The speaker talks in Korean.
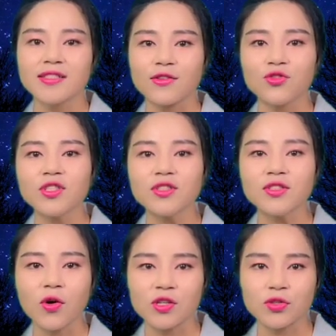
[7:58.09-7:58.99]
자,
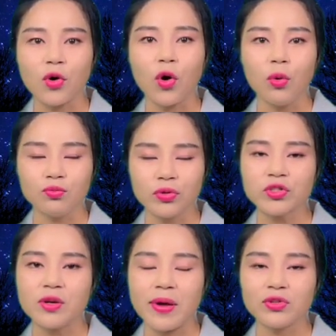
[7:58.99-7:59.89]
군인들은 여기서
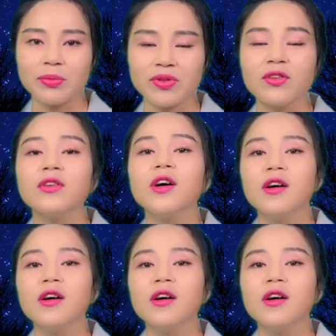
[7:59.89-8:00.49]
무엇을 배우냐면요.